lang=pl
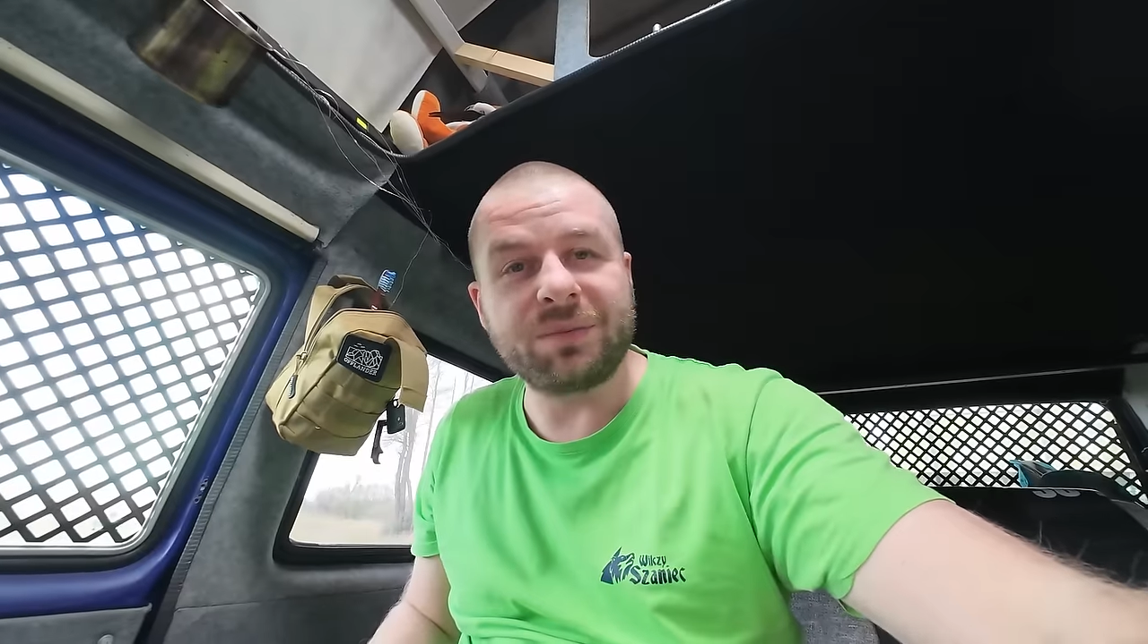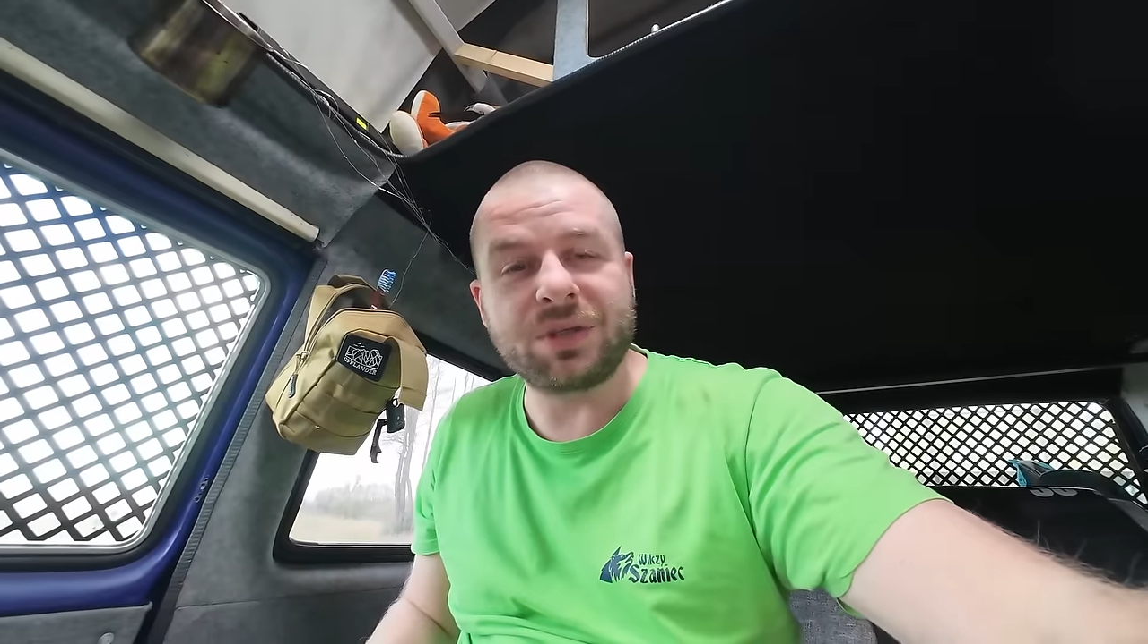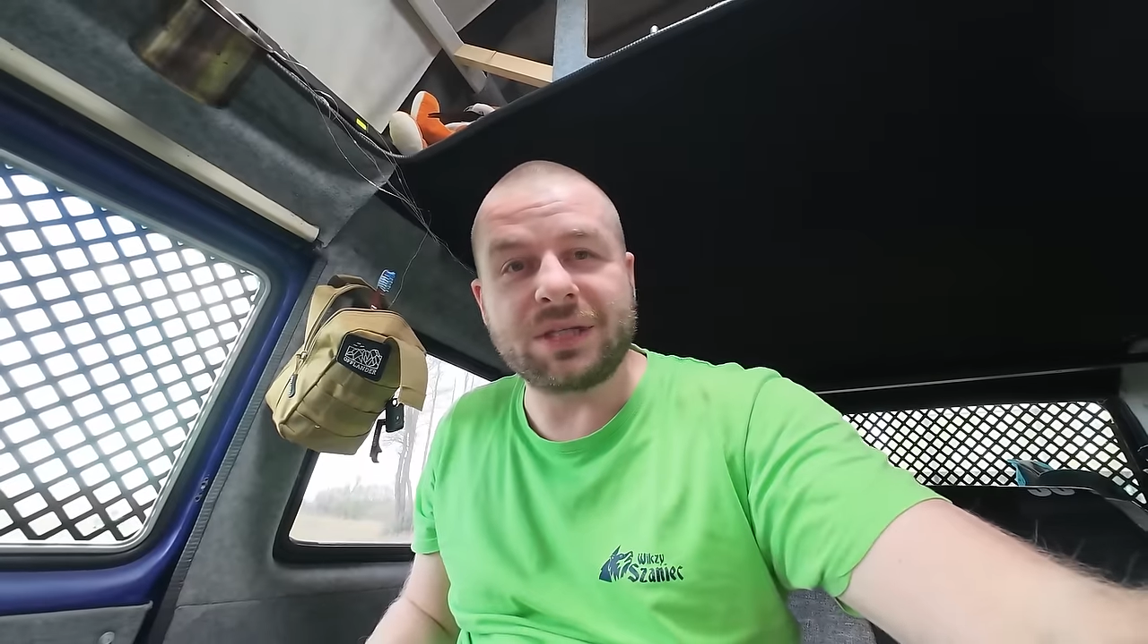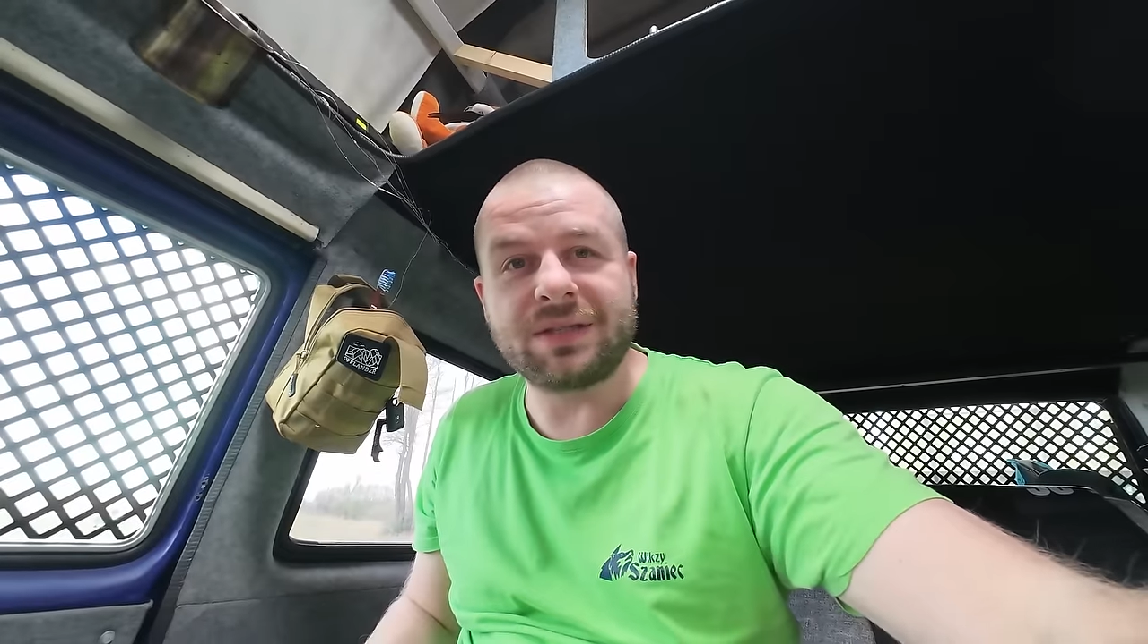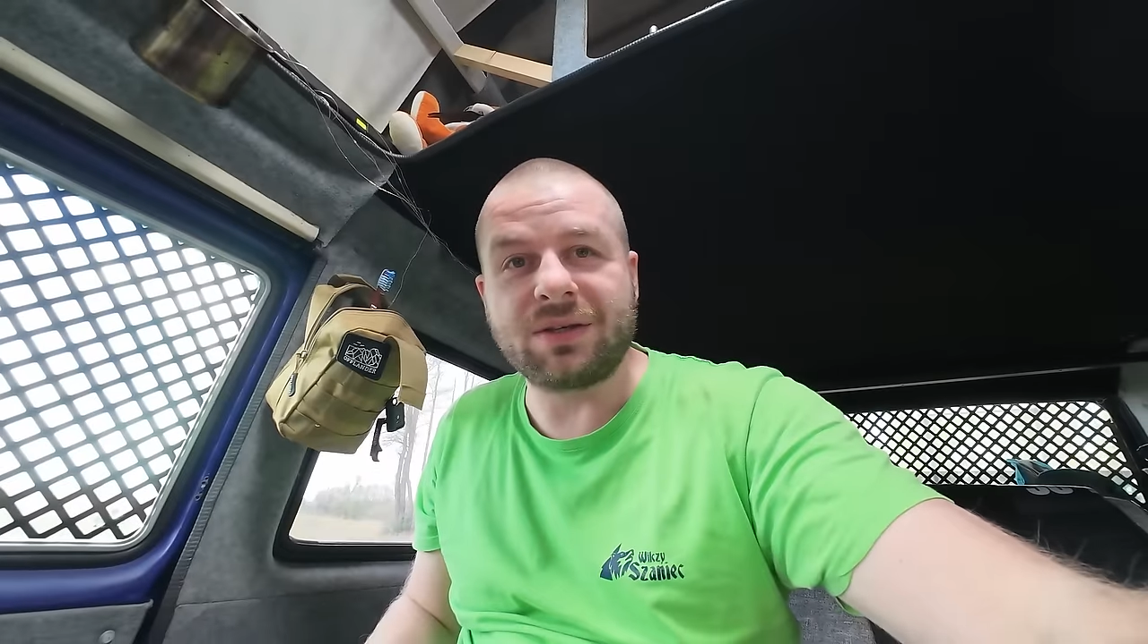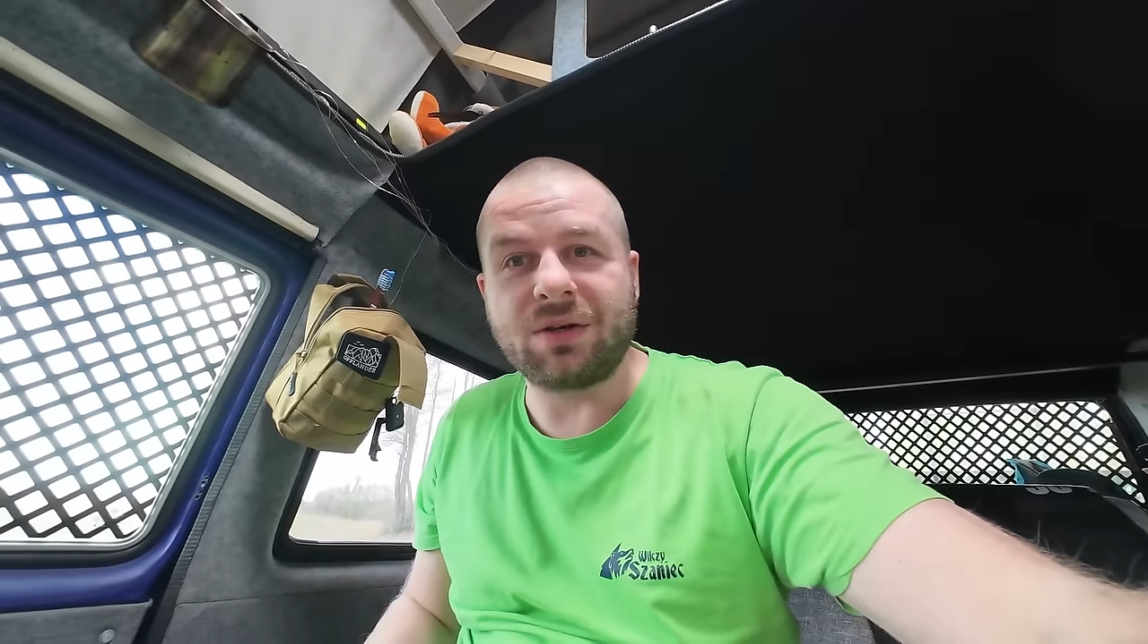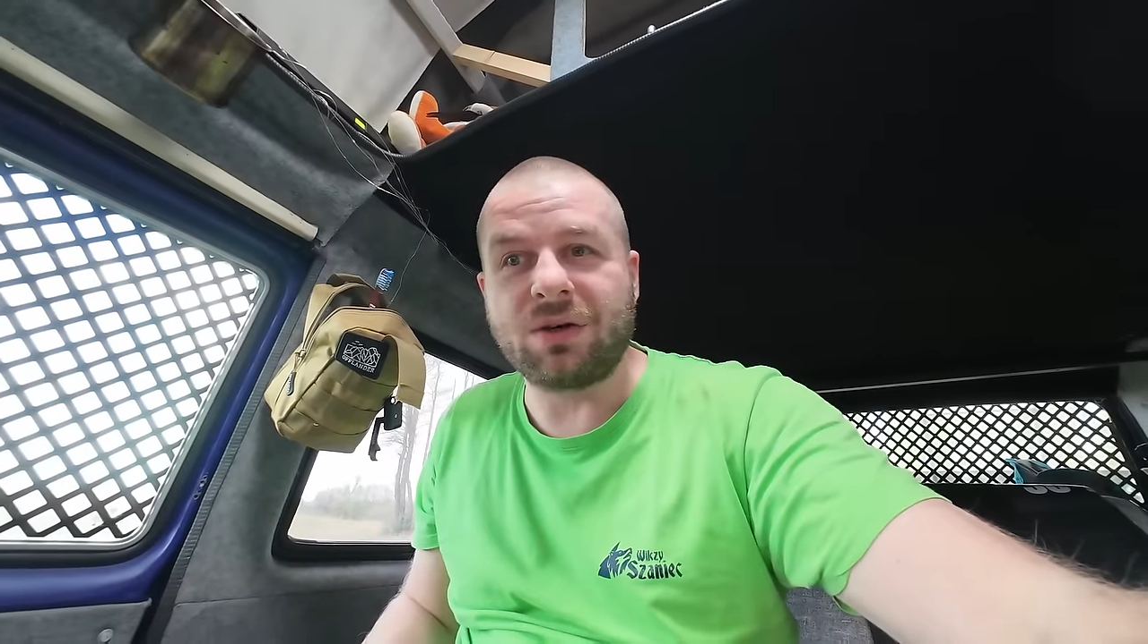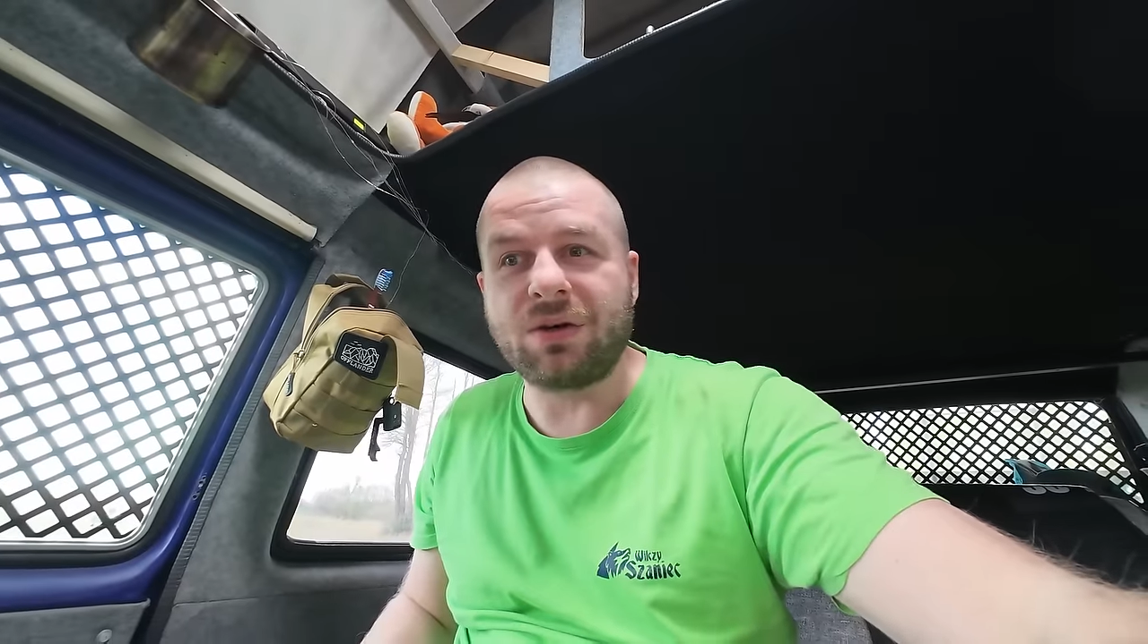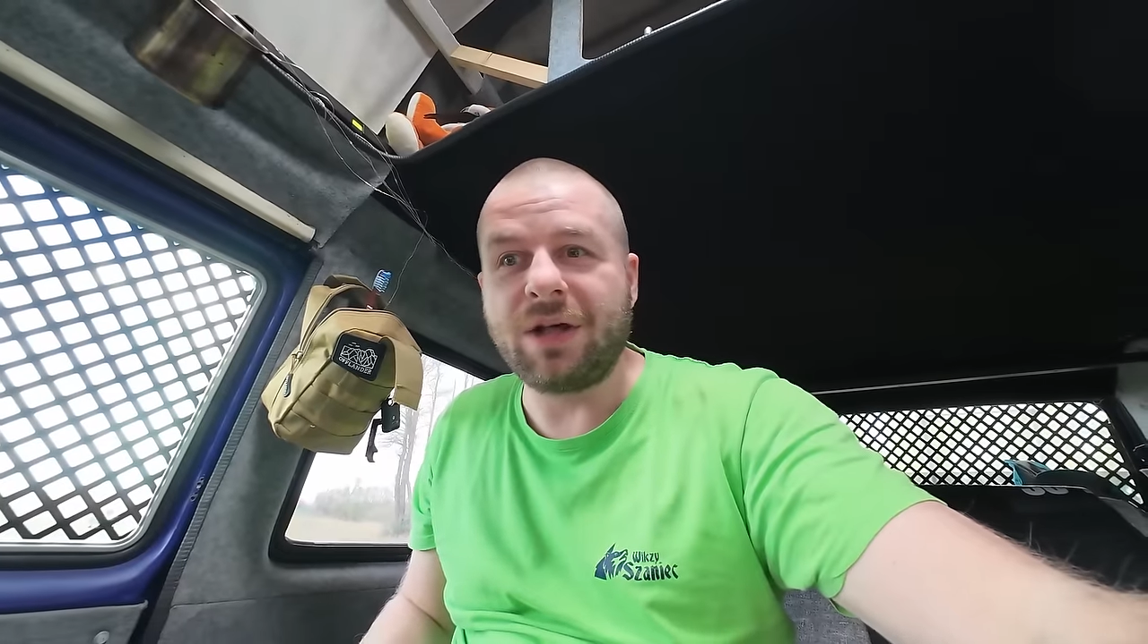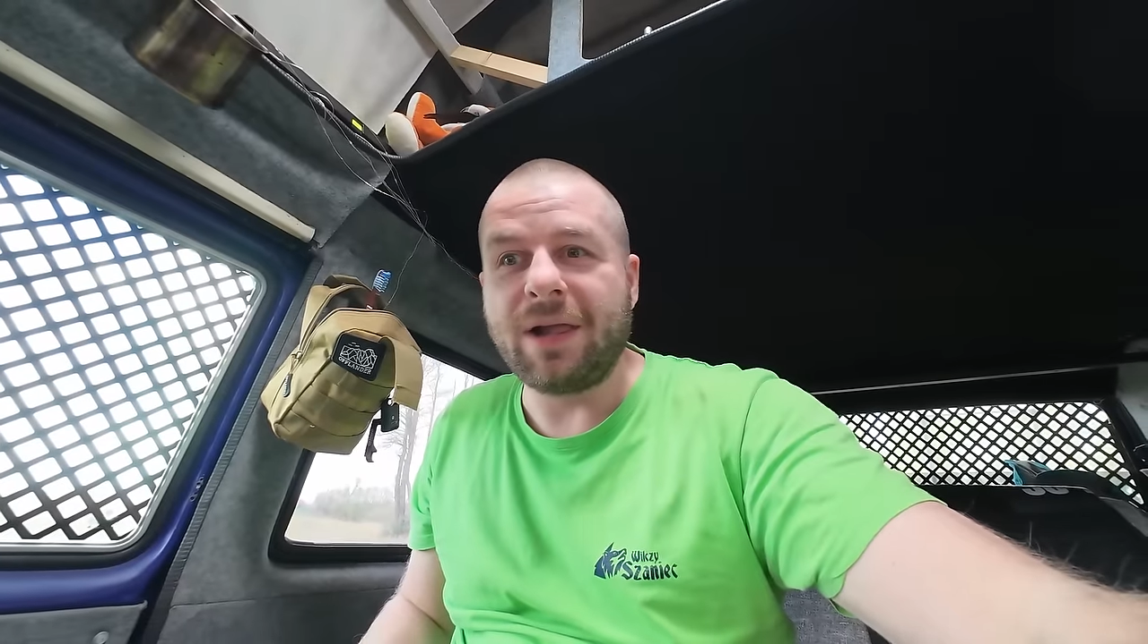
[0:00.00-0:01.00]
przez
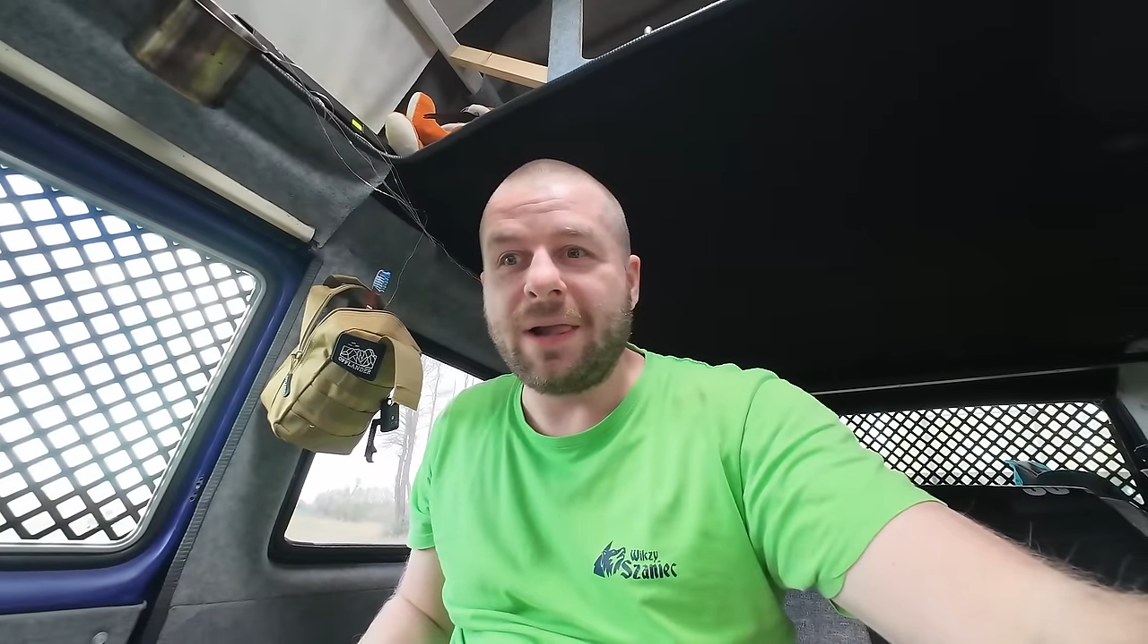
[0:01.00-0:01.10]
co